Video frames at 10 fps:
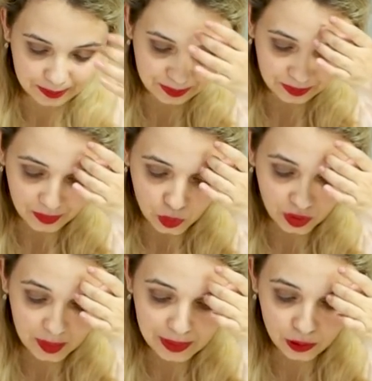Mm,
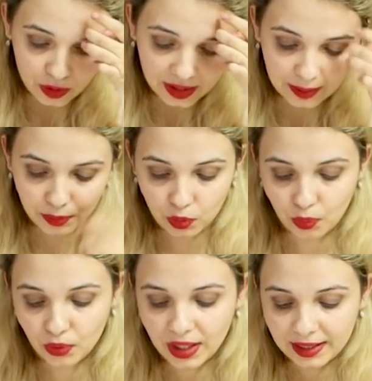tutaj Paulina
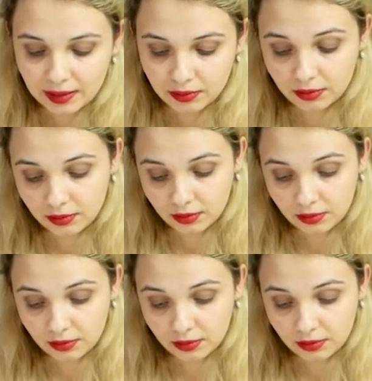próbuje nam,